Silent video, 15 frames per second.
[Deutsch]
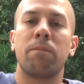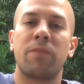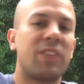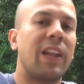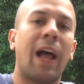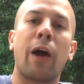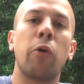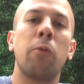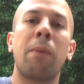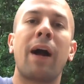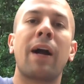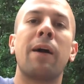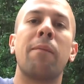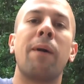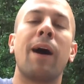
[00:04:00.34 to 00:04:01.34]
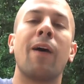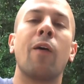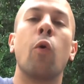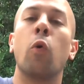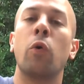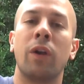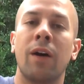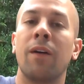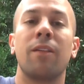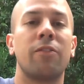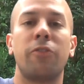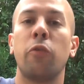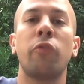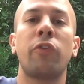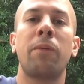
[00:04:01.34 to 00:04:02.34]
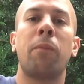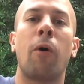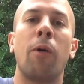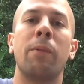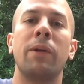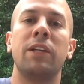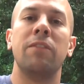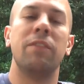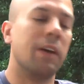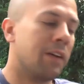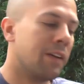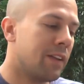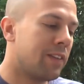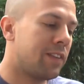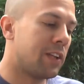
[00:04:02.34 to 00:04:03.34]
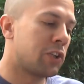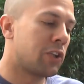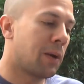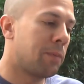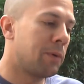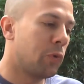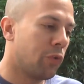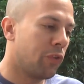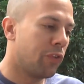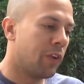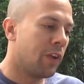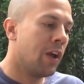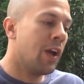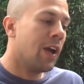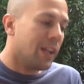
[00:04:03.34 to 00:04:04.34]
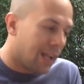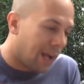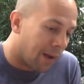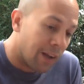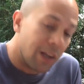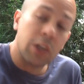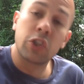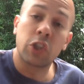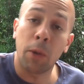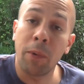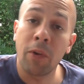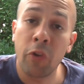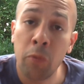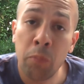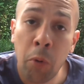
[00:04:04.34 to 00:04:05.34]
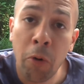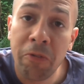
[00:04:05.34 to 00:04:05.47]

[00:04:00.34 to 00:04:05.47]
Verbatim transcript: Szenariomarker machen oder für unsere Bäume, die wir sehr stark benutzen. Ja, schauen wir zum